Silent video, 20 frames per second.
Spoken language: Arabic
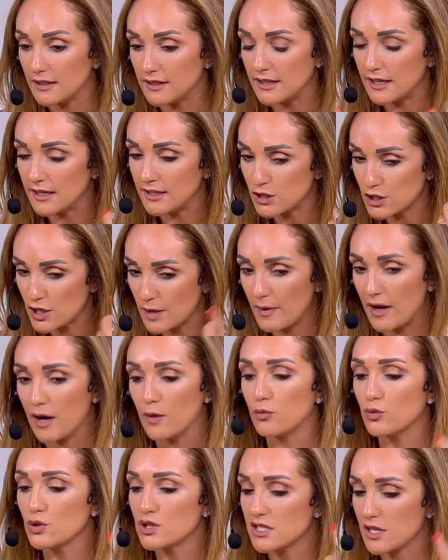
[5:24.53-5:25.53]

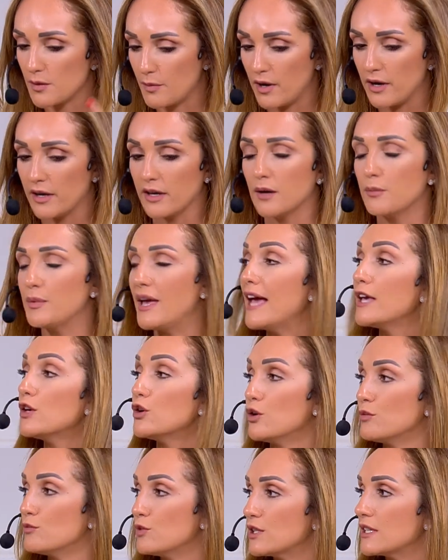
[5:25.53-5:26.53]
للشباب والصبايا بأي
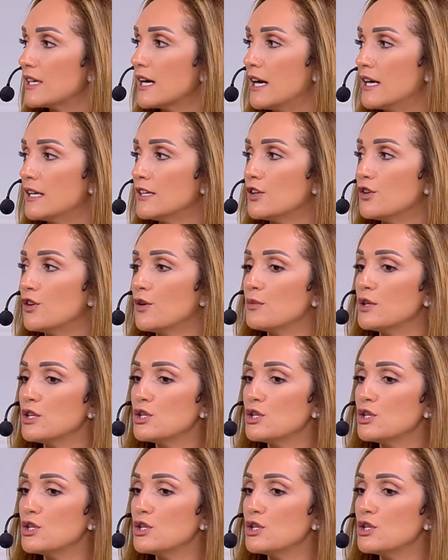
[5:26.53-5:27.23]
عمر كان إنهم